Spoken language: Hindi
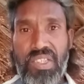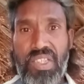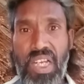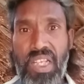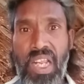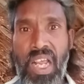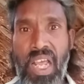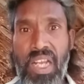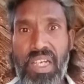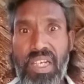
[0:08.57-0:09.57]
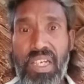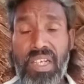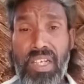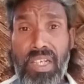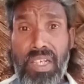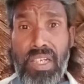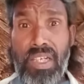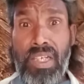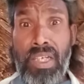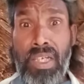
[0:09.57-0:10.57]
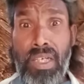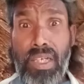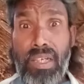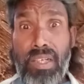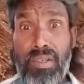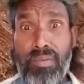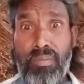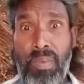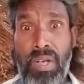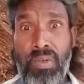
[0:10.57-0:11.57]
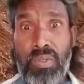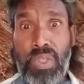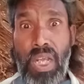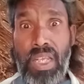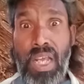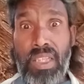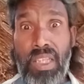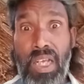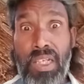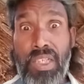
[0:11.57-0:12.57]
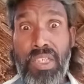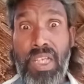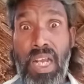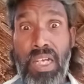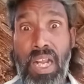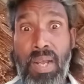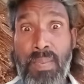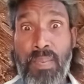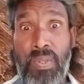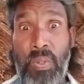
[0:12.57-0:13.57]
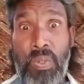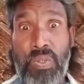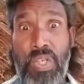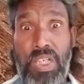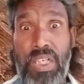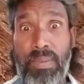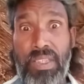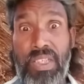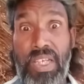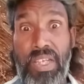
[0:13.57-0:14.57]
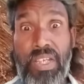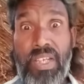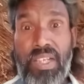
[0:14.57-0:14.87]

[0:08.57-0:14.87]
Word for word: सरदार एक मनुष्य आया था जिसका नाम मिथुन चक्रवर्ती है